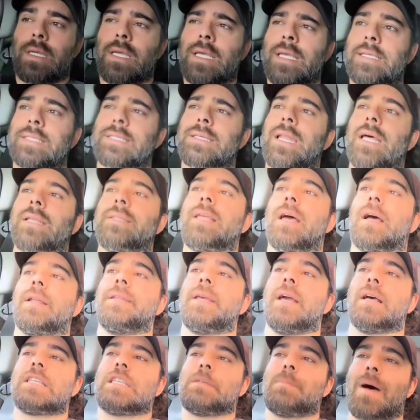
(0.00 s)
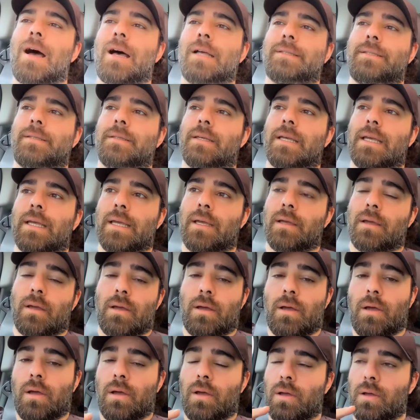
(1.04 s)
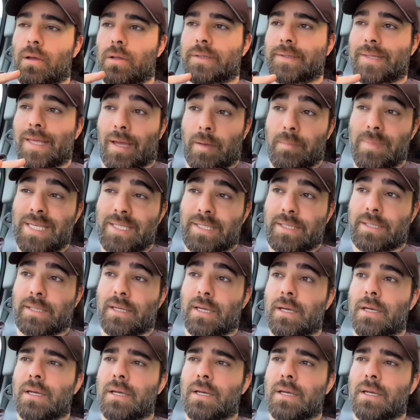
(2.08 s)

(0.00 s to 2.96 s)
C'est la dernière Smart euh, thermique.